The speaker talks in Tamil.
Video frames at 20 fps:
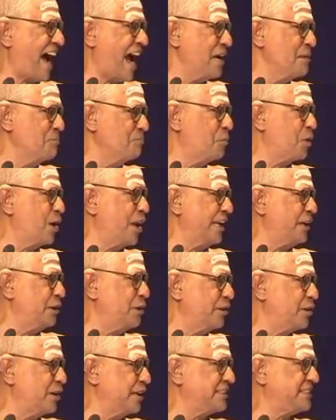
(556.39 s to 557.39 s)
ஐம்புலன்
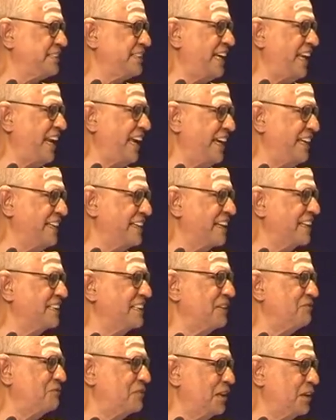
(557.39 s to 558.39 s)
நுகர்ச்சியிலே
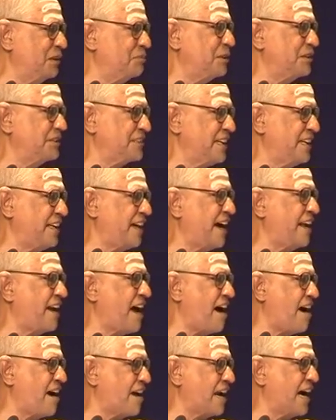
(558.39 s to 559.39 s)
இருந்து விடுபட்டு நான்
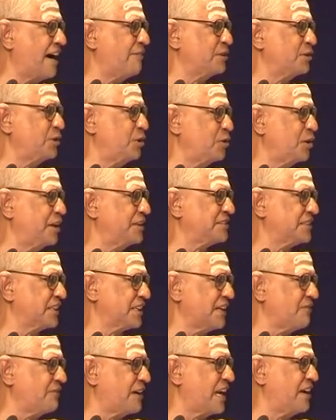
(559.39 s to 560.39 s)
ஆறாவது
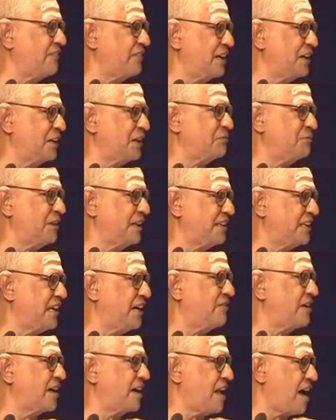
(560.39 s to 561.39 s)
நுகர்ச்சிக்கு வர வேண்டும் என்று
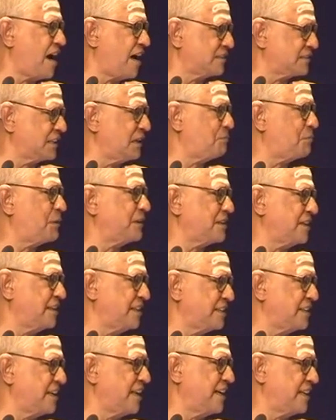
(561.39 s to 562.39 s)
அவர்கள்
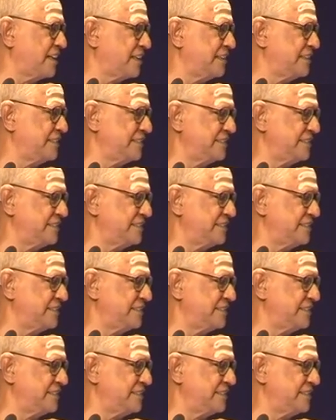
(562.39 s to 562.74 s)
ஆசைப்பட்டிருக்கிறார்கள்